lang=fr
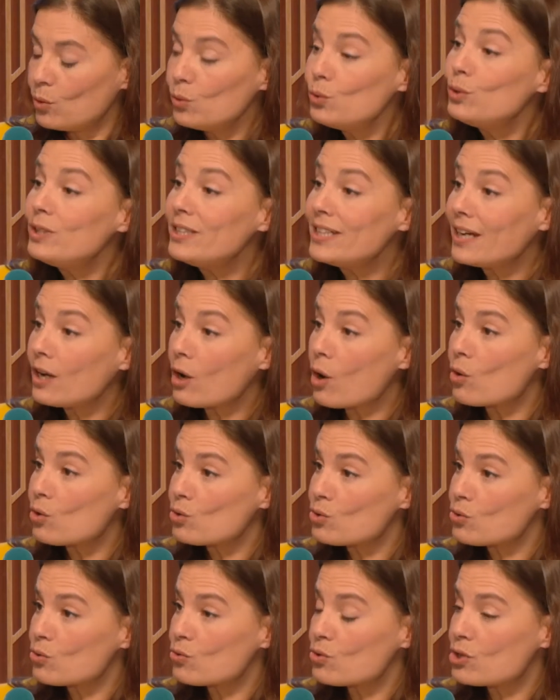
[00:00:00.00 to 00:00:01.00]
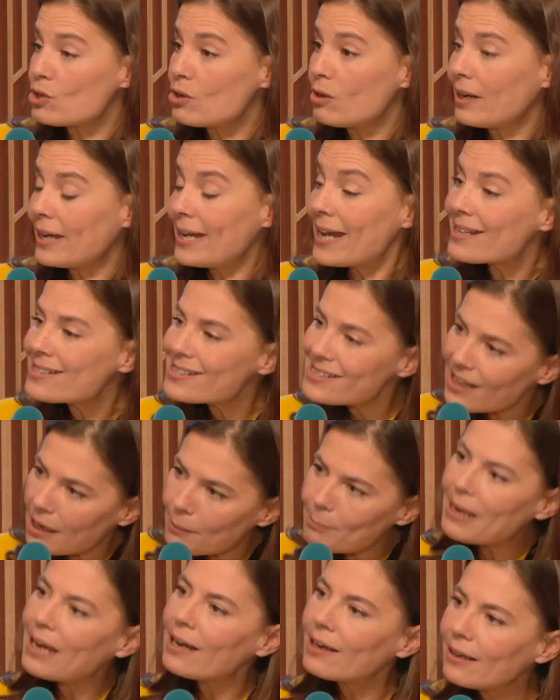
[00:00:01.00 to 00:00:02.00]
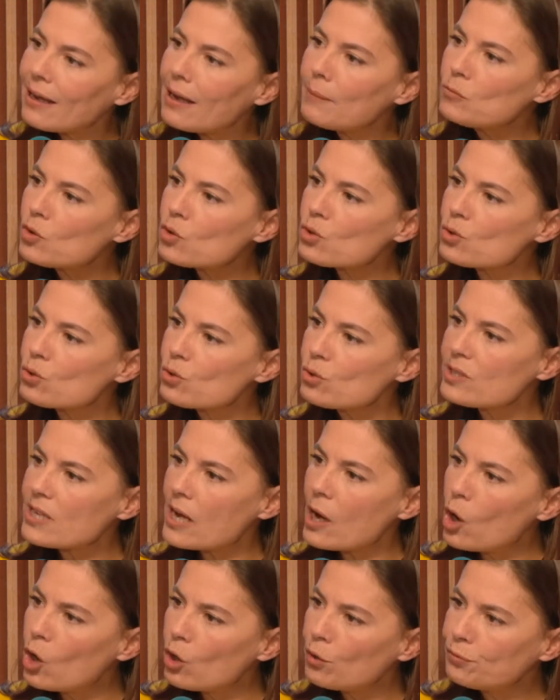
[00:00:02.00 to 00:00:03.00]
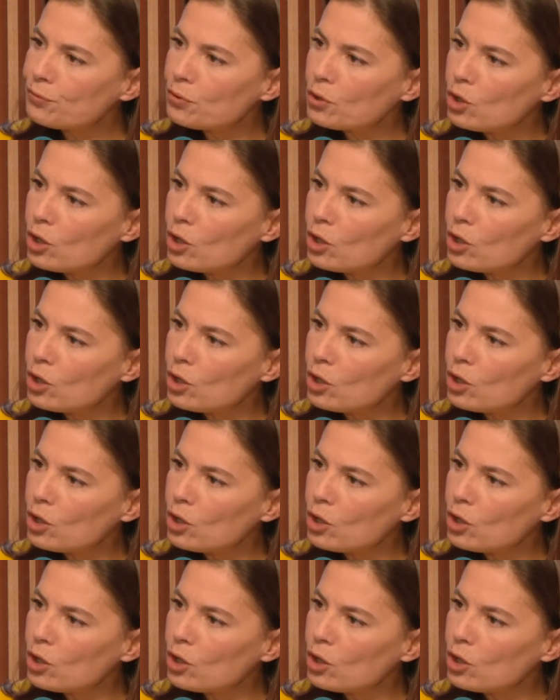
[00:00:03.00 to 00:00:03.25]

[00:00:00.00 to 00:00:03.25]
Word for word: unique en son genre et assez remarquable dans que ça offre